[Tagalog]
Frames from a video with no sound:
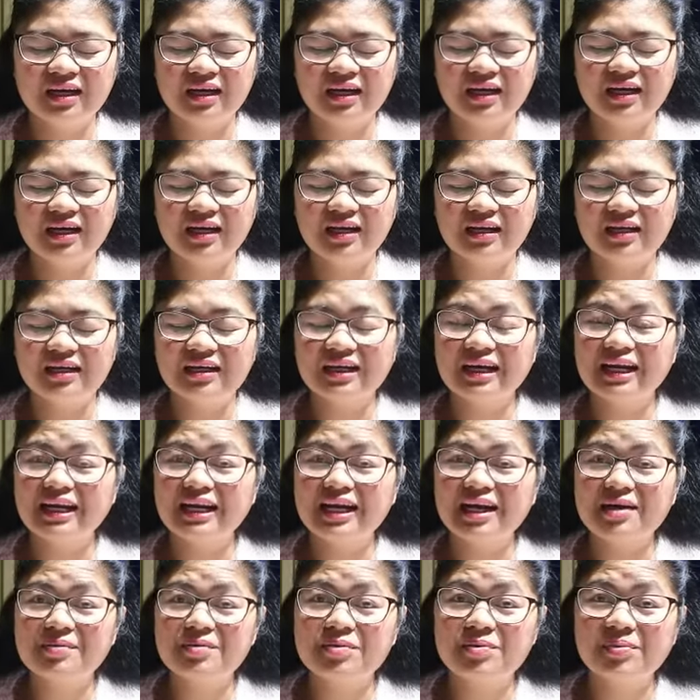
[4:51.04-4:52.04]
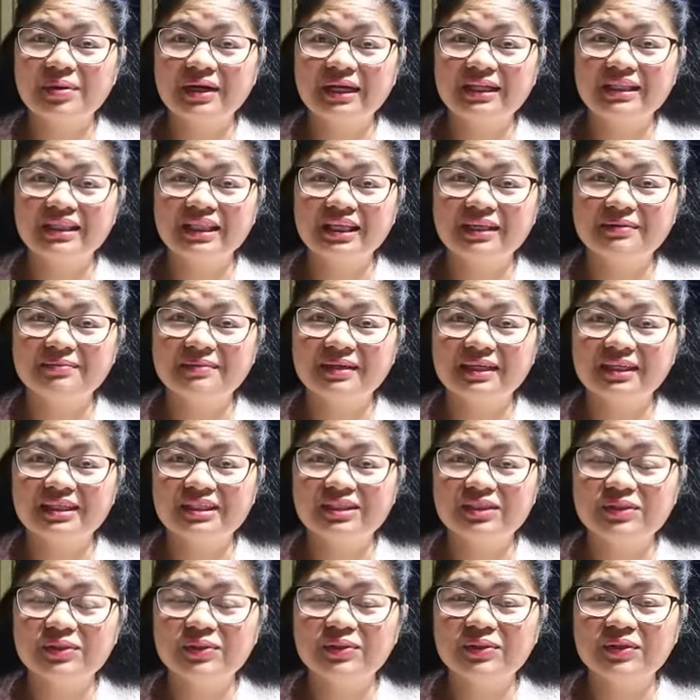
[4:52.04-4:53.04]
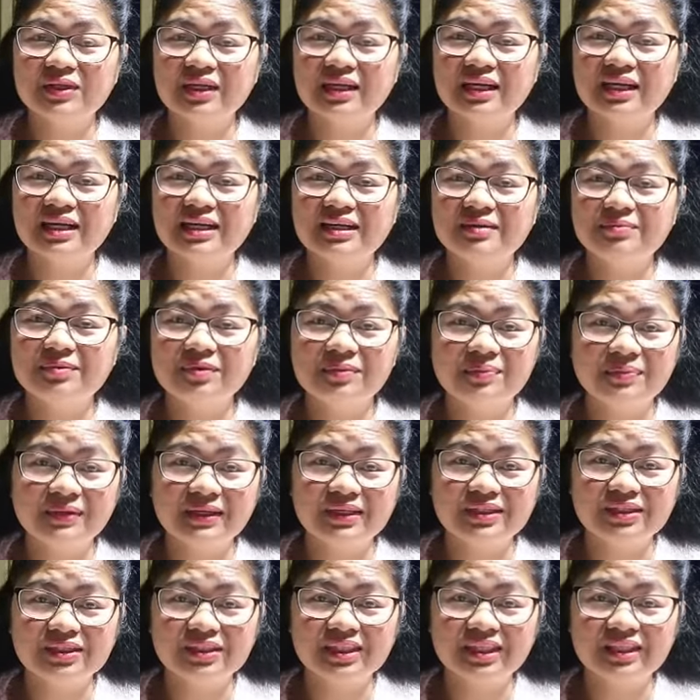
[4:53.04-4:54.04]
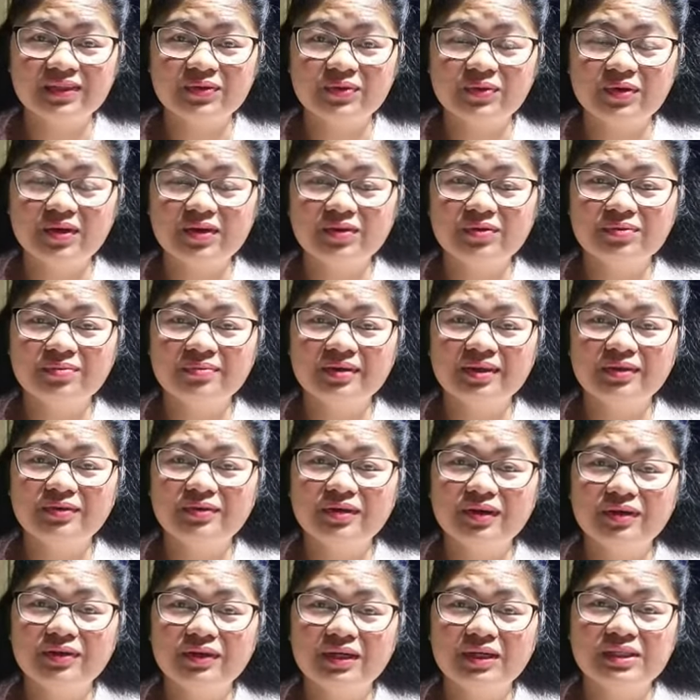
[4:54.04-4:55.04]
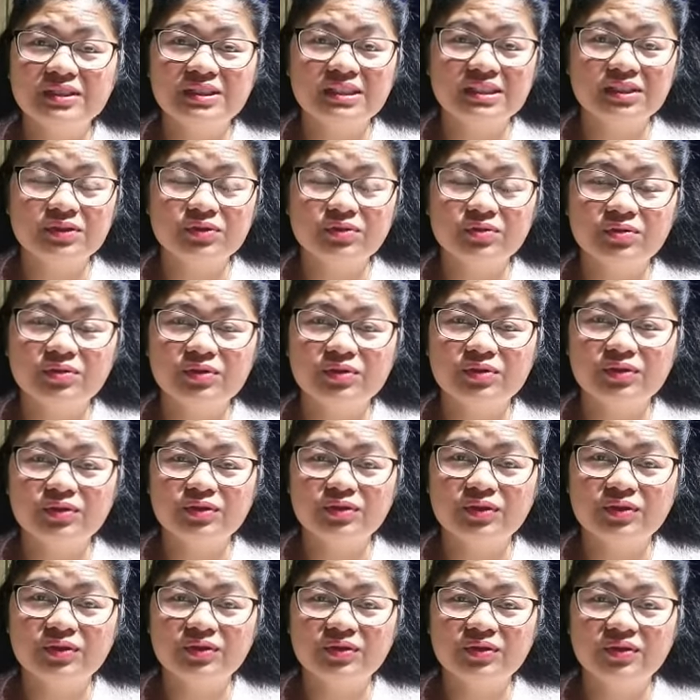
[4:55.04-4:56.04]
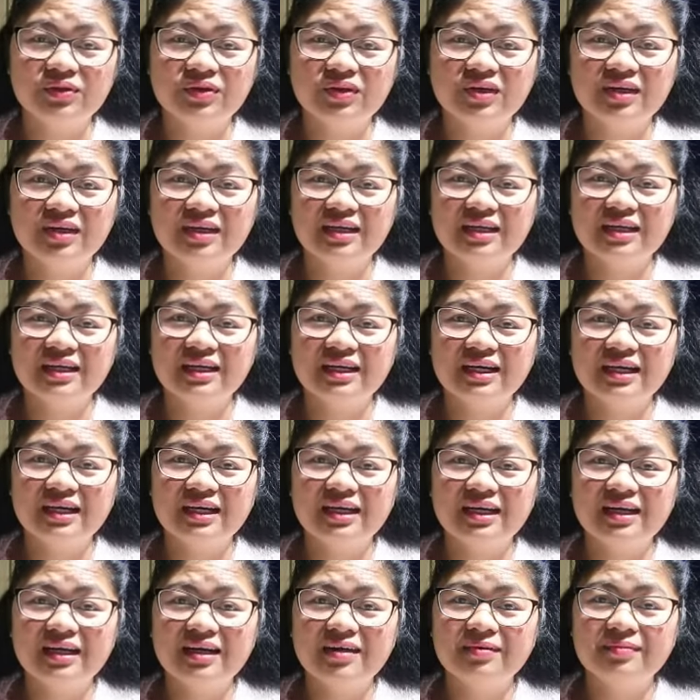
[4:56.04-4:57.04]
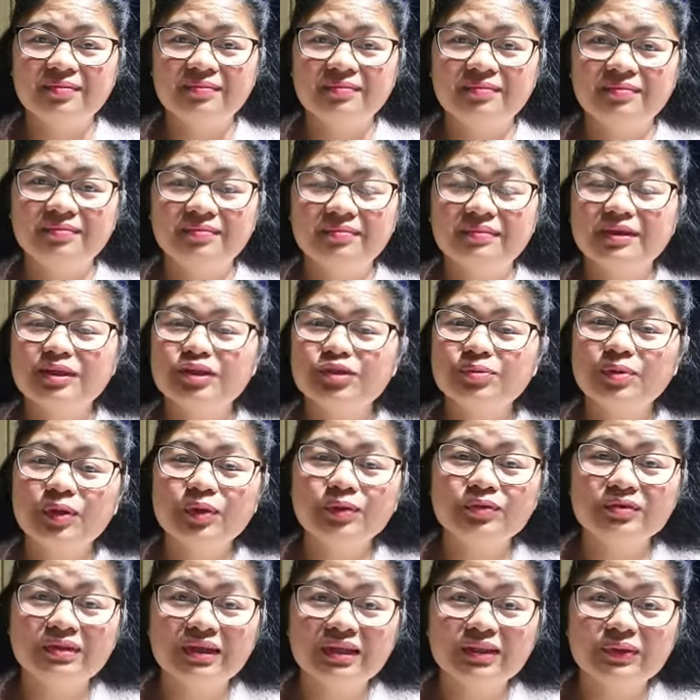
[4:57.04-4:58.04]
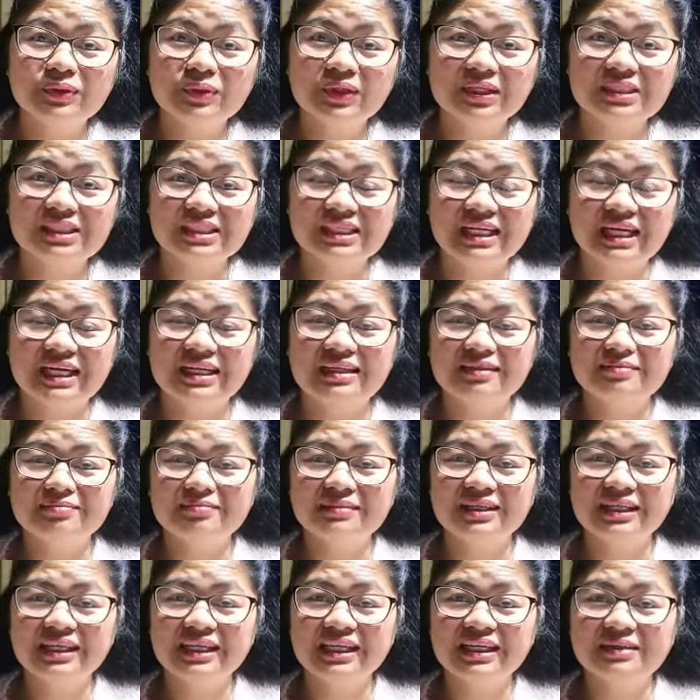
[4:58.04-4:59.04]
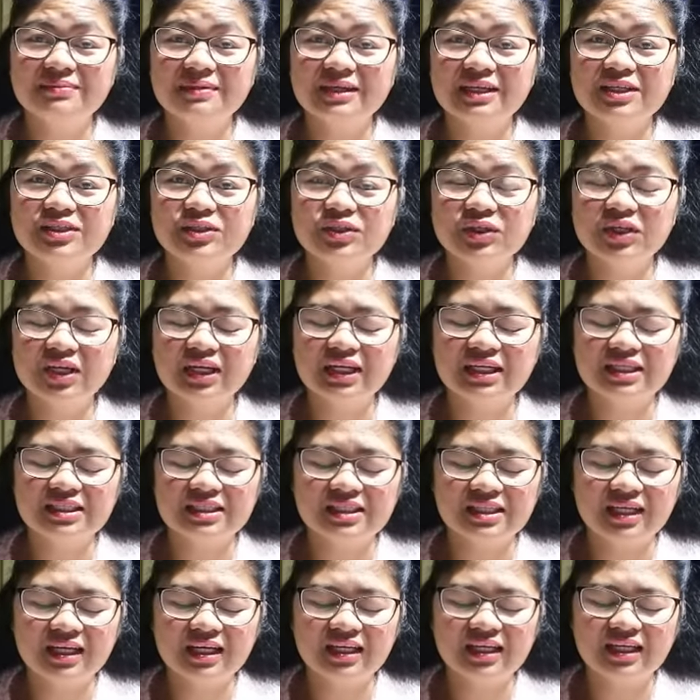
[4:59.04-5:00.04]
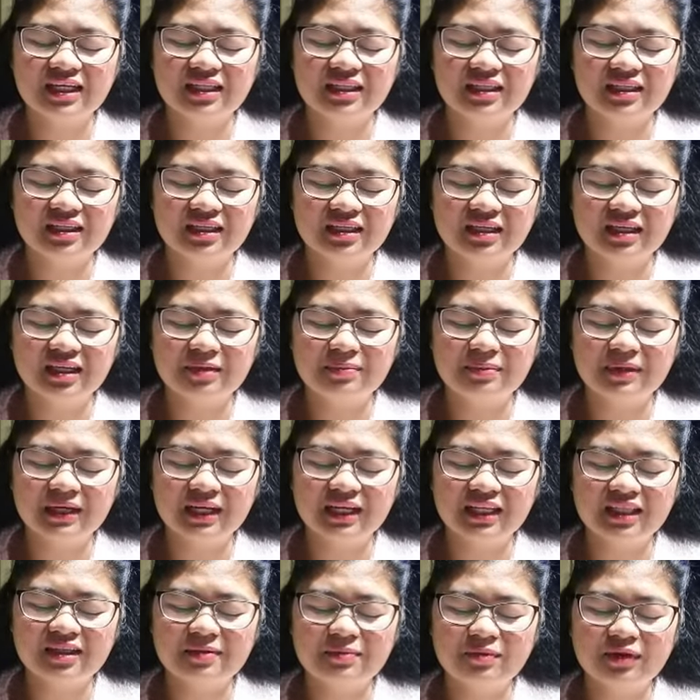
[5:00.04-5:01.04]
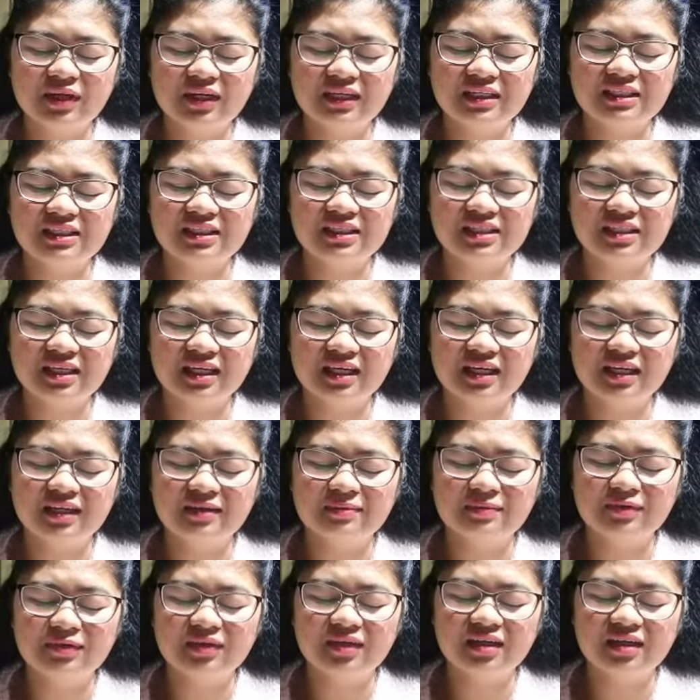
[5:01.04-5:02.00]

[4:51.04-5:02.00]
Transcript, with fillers: uh, kailangan mong magantay, best. So, kailangan be patient. Kung anong meron kayo ngayon sa sitwasyon nyo, uh, medyo makontento ka dyan. Maging, mag-enjoy ka lang dyan. At uh, ah, pakita mo lang sa sarili mo